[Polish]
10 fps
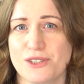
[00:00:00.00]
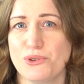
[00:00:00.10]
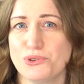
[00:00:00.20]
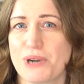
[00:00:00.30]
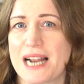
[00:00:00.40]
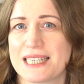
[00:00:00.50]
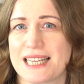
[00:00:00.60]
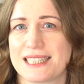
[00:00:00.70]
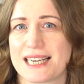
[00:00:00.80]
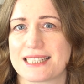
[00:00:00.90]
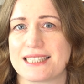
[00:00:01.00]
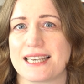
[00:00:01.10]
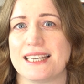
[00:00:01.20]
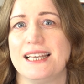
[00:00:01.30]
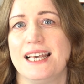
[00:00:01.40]
kulturalne
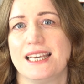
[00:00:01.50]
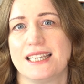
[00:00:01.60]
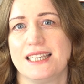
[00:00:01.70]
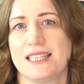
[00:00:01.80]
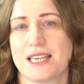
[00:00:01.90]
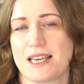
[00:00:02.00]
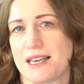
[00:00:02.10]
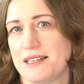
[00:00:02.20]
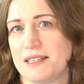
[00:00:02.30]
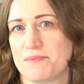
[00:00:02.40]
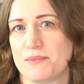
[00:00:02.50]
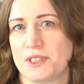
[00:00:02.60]
atrakcje i nie,